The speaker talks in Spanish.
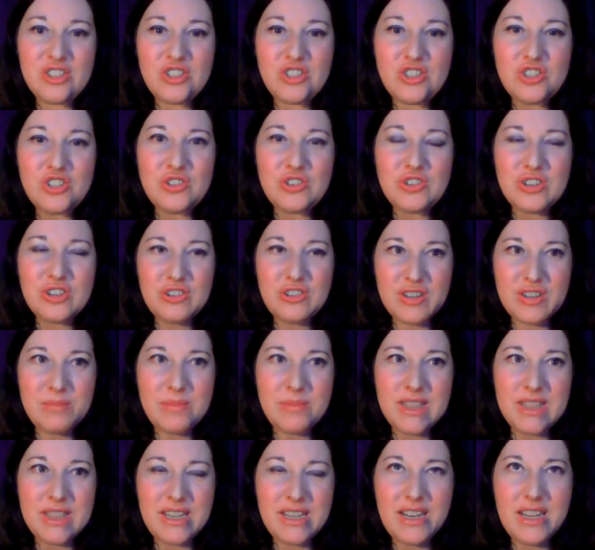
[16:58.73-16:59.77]
De hecho, creo que
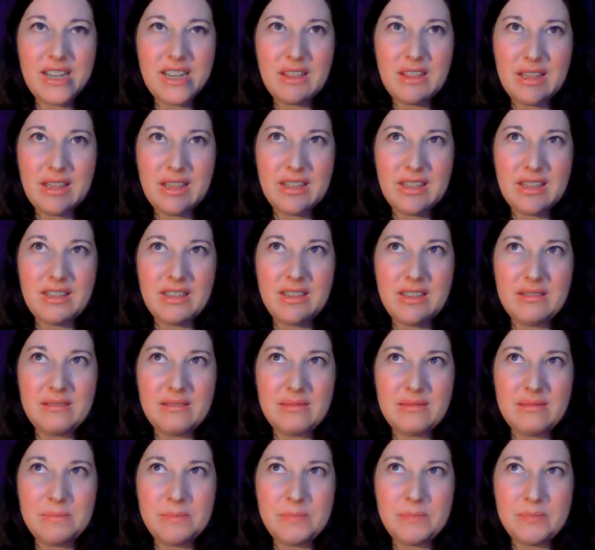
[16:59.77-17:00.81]
en Mindalia
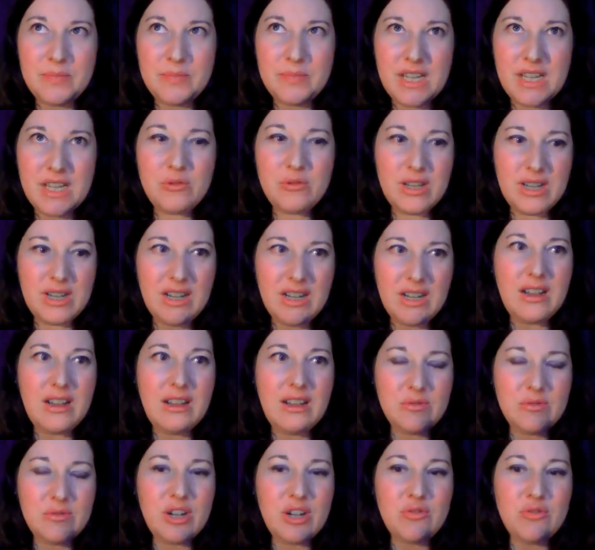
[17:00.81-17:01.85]
hay
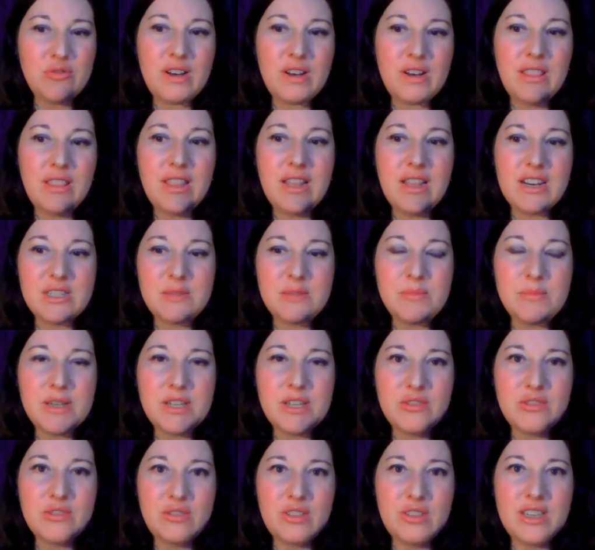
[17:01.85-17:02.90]
una, conferencia al
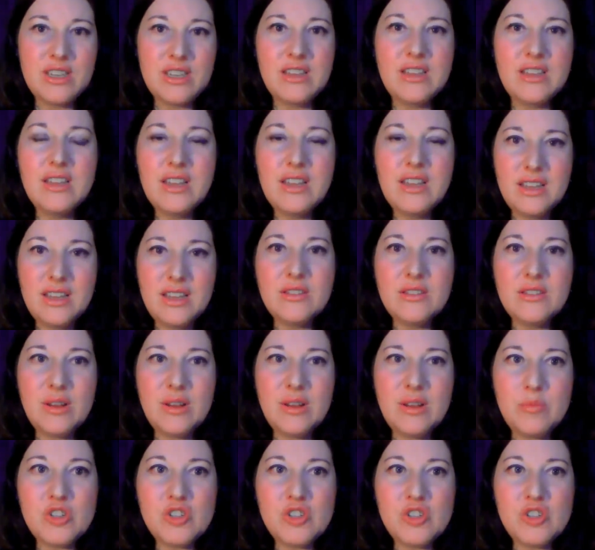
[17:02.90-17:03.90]
respecto de, de una